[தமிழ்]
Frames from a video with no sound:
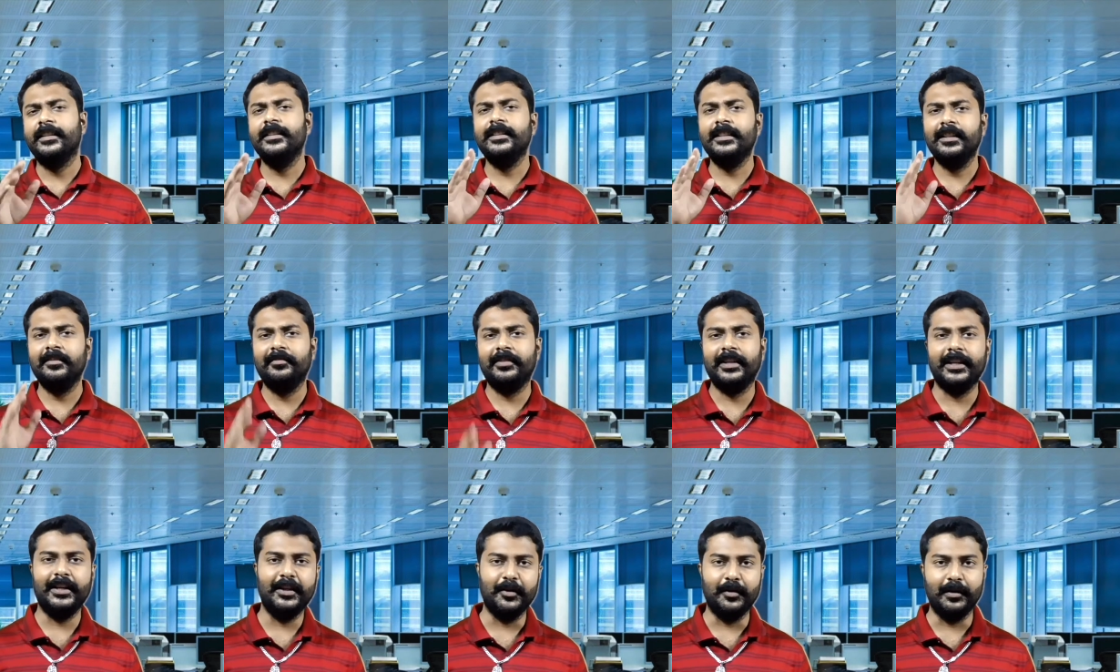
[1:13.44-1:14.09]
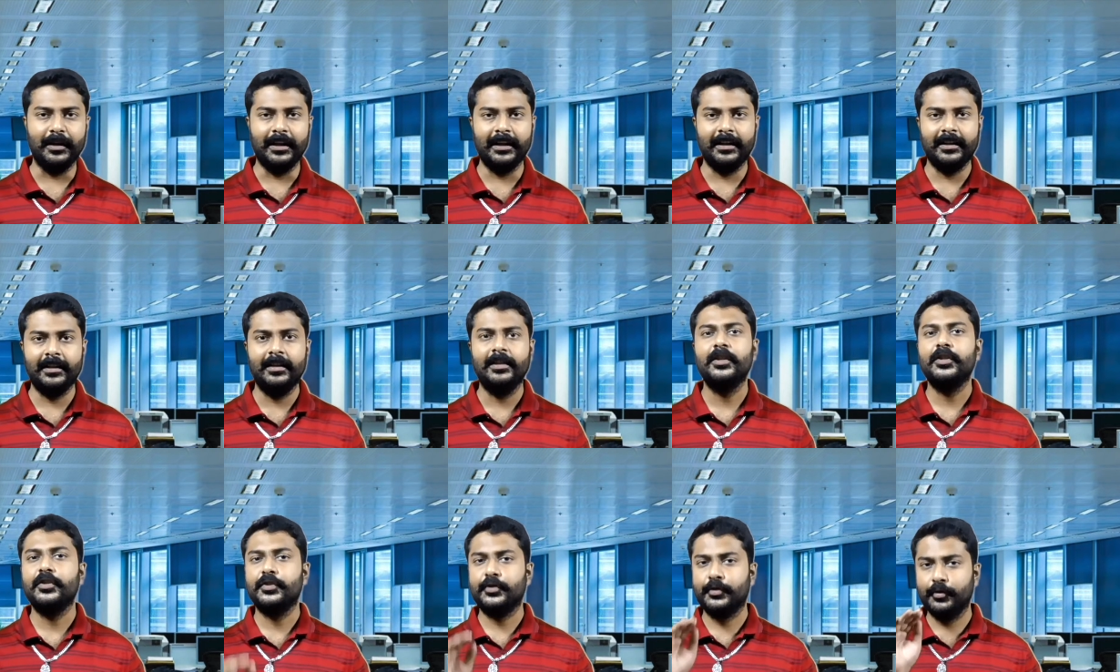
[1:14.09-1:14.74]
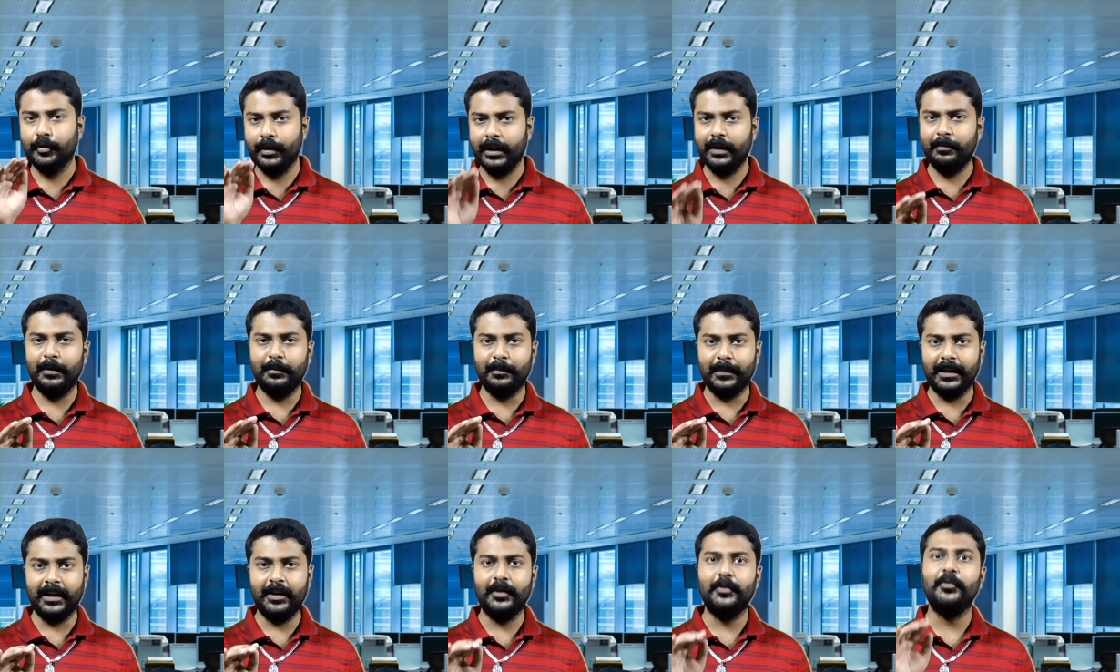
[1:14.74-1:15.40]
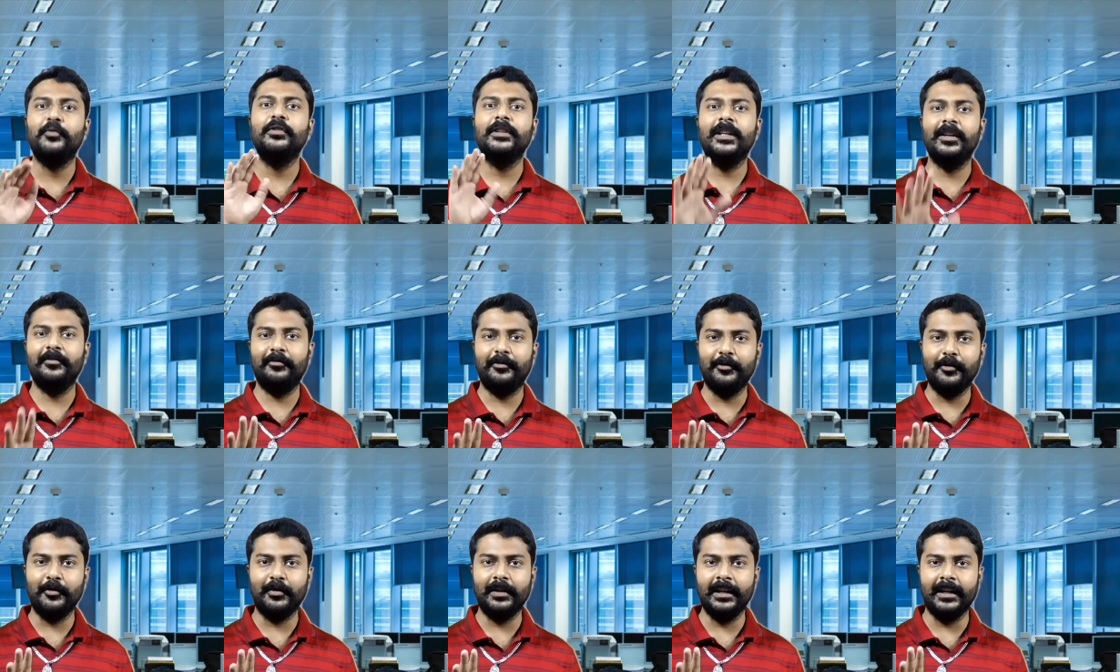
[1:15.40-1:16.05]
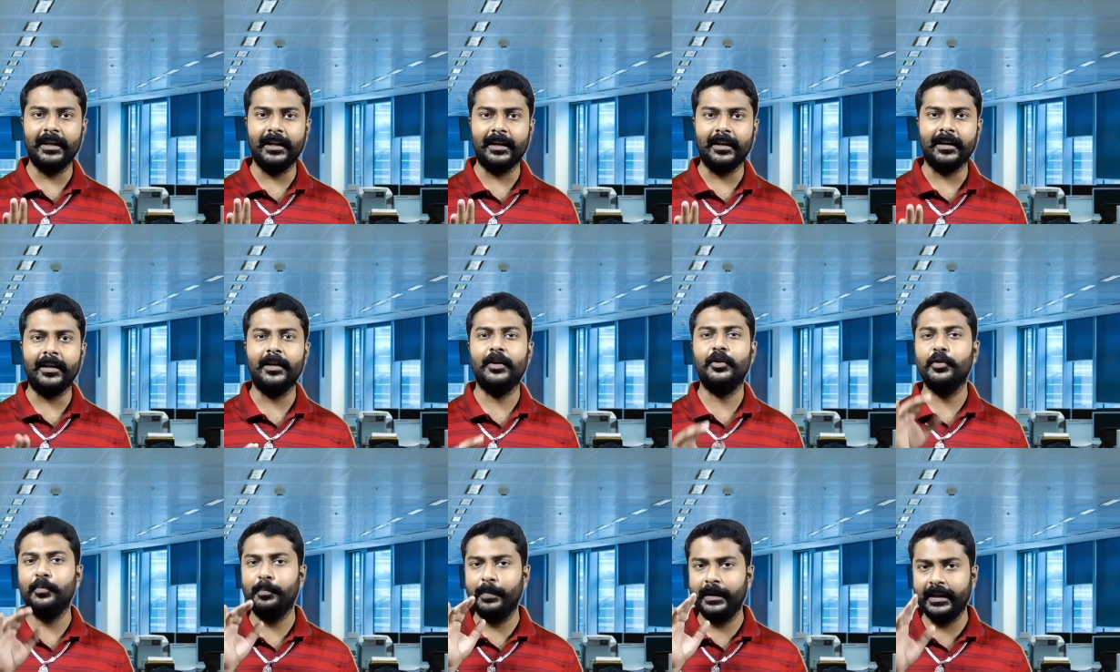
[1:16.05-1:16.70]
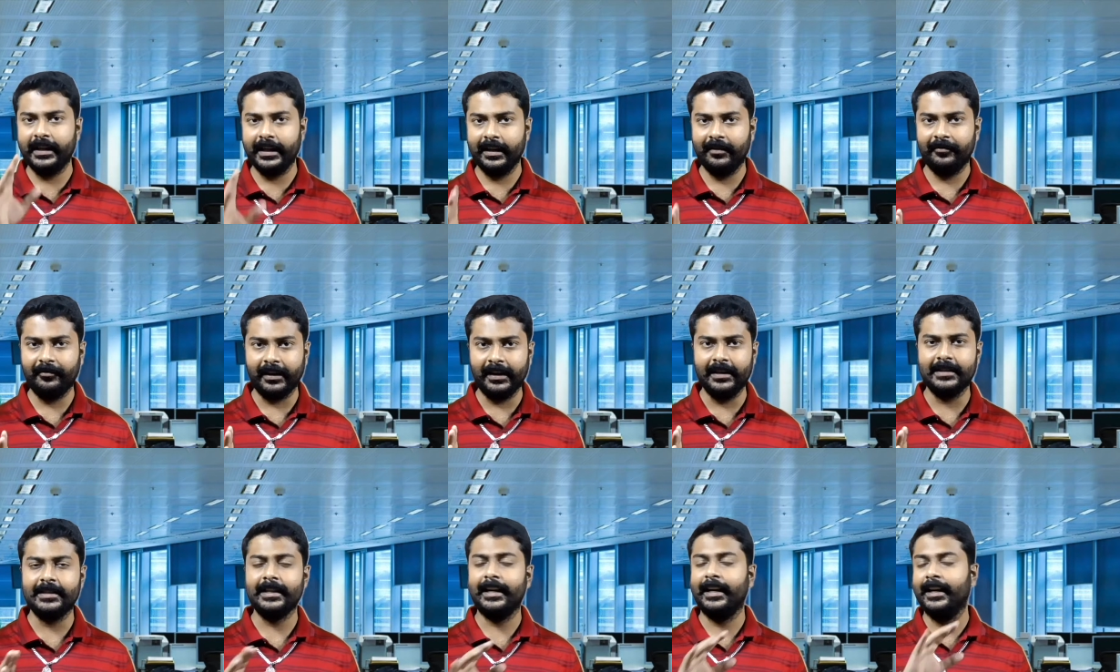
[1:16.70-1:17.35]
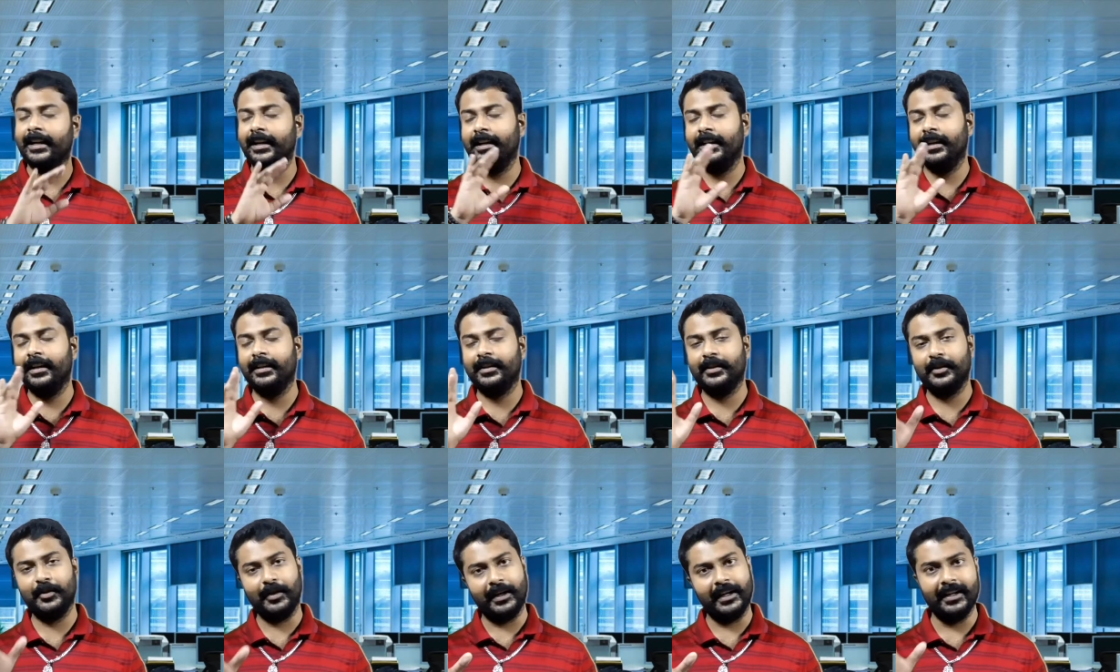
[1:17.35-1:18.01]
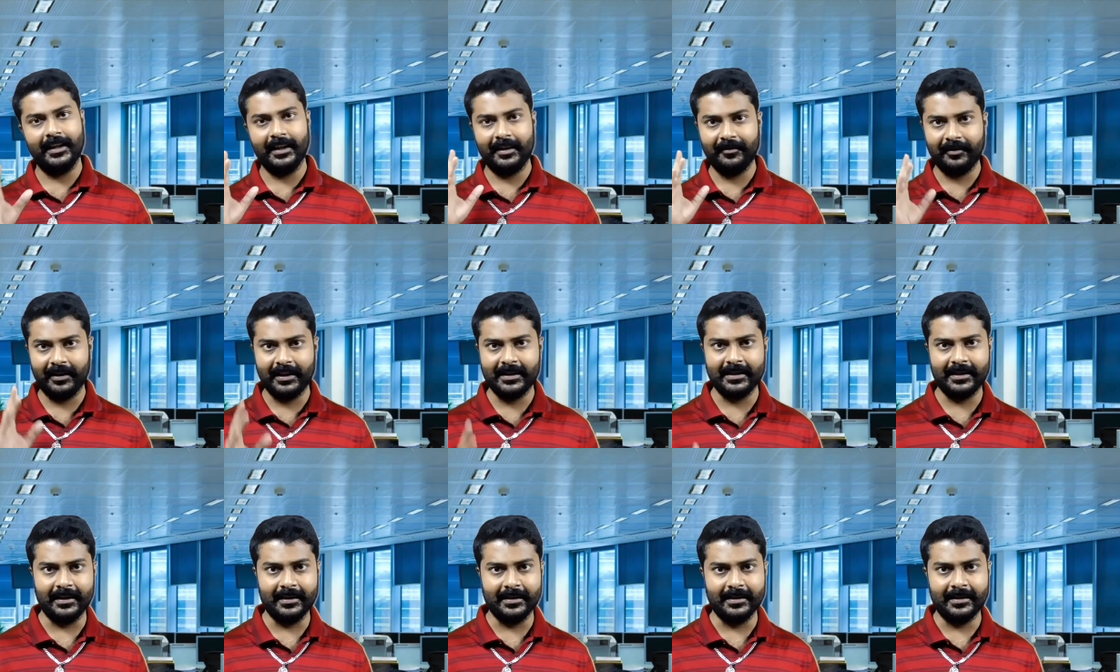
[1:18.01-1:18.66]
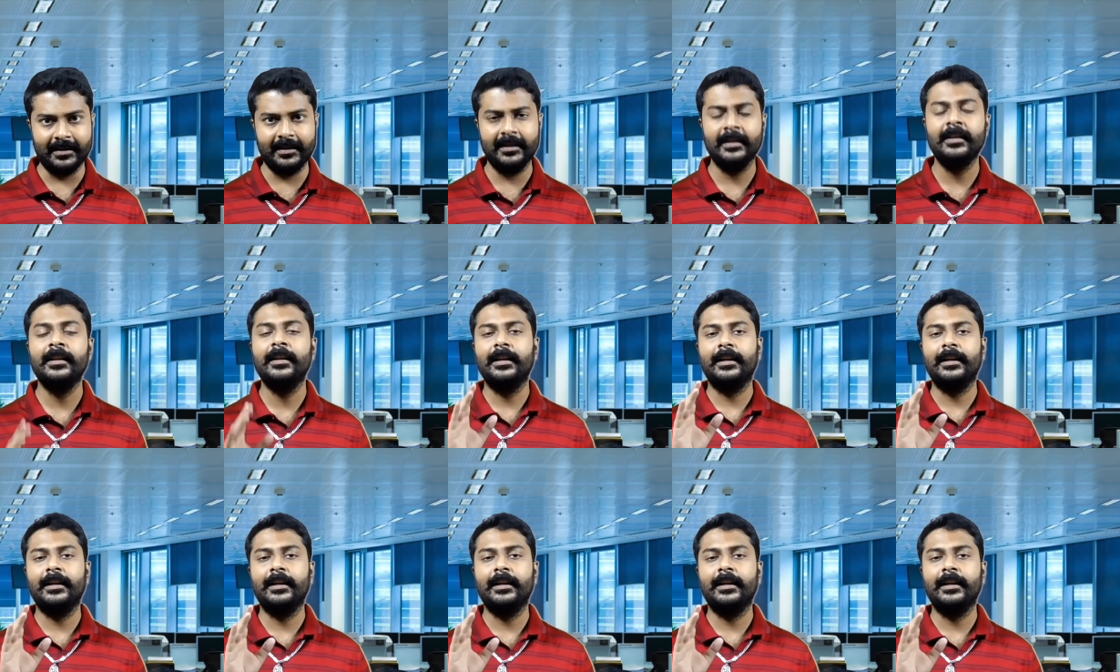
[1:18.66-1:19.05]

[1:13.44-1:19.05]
இந்த வீடியோவில் சுலபமாக உங்கள் ஃபோனில் இருக்கிற டூப்ளிகேட் ஃபைல்ஸ் எல்லாத்தையும் ஐடென்டிஃபை செஞ்சு